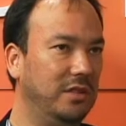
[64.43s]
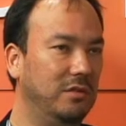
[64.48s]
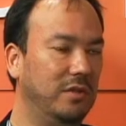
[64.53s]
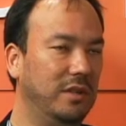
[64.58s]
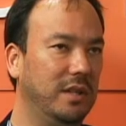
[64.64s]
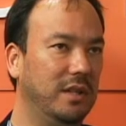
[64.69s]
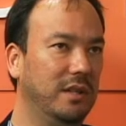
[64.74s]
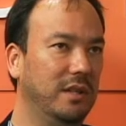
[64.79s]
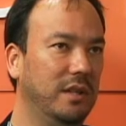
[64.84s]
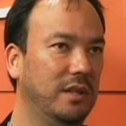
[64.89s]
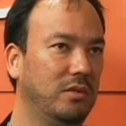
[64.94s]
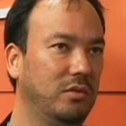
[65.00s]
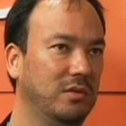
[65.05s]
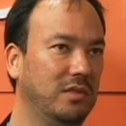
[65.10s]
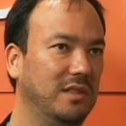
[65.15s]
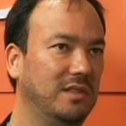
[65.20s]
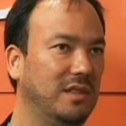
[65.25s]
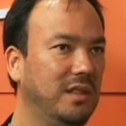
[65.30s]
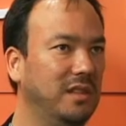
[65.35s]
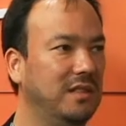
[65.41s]
Não é?
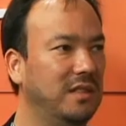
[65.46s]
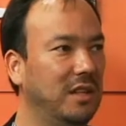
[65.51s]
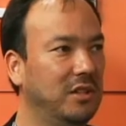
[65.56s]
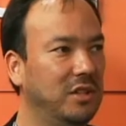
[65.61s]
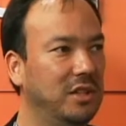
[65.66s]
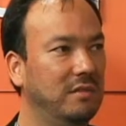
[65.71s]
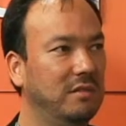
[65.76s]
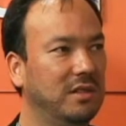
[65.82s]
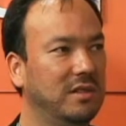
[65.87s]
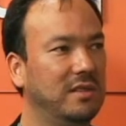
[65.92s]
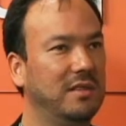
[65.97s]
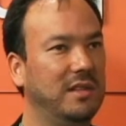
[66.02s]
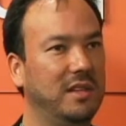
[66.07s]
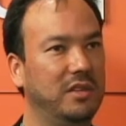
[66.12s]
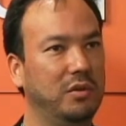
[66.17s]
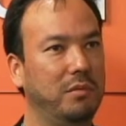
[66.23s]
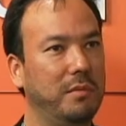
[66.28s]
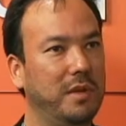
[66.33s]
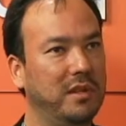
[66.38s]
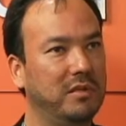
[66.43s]
Todas as iniciativas que
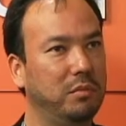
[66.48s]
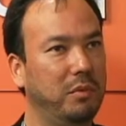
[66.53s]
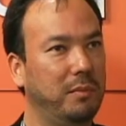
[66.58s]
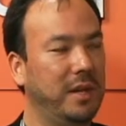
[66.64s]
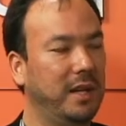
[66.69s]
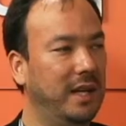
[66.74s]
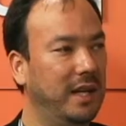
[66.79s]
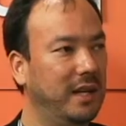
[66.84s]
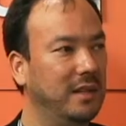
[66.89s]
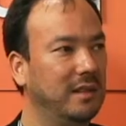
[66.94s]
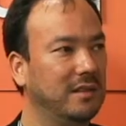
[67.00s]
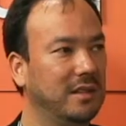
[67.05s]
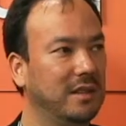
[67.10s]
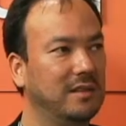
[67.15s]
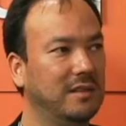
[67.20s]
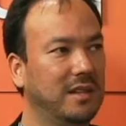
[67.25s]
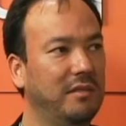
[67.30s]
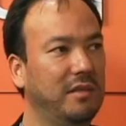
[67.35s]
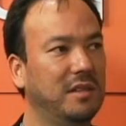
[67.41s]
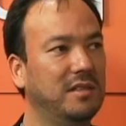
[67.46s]
sejam mesmo pequenas,
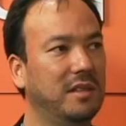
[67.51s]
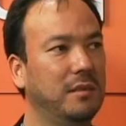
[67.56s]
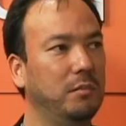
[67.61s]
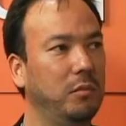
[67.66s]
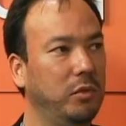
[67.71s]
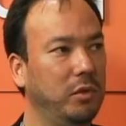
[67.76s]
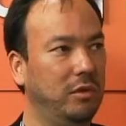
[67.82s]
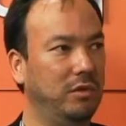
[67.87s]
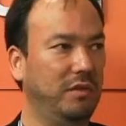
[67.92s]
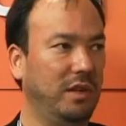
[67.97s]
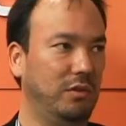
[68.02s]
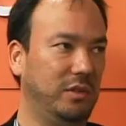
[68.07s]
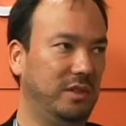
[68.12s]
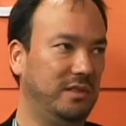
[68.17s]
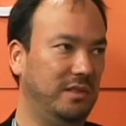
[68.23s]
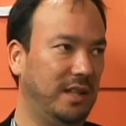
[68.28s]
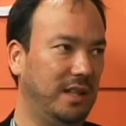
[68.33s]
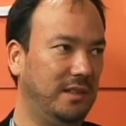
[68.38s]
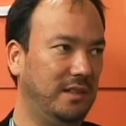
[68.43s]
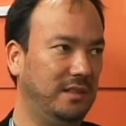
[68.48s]
elas devem ser muito
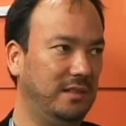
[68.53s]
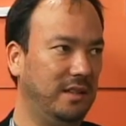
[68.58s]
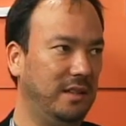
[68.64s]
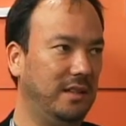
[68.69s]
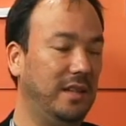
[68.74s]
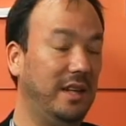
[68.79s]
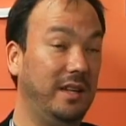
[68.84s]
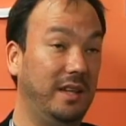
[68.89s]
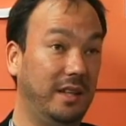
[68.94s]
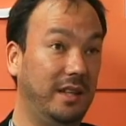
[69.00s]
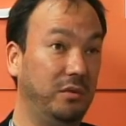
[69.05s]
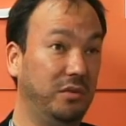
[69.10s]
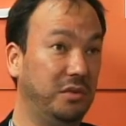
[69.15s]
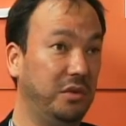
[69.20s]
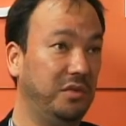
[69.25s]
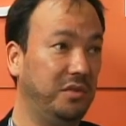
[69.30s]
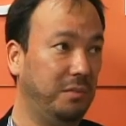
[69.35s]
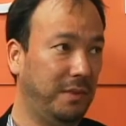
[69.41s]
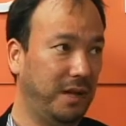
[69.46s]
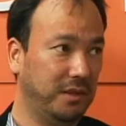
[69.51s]
valorizadas e uhum. tem que ter o seu
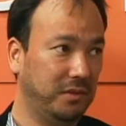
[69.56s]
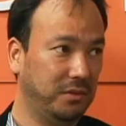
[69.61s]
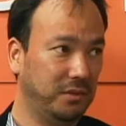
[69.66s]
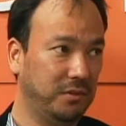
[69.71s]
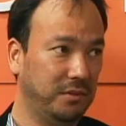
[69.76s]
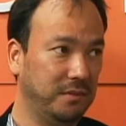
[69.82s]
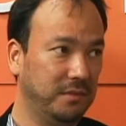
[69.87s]
espaço.